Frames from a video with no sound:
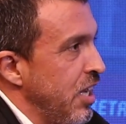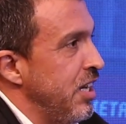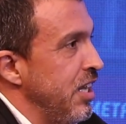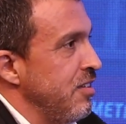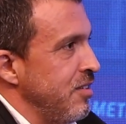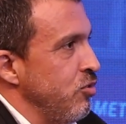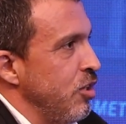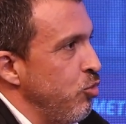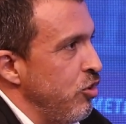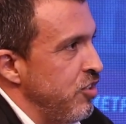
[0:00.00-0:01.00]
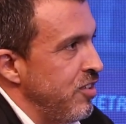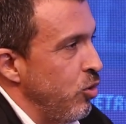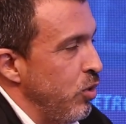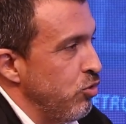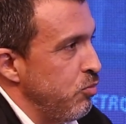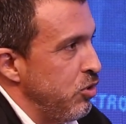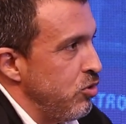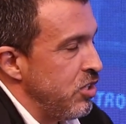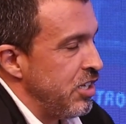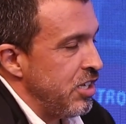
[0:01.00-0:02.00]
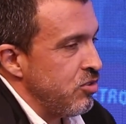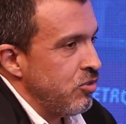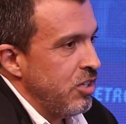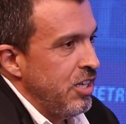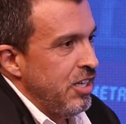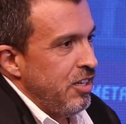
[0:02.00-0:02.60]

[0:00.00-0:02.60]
na criação da Boa Vista enquanto birô de crédito,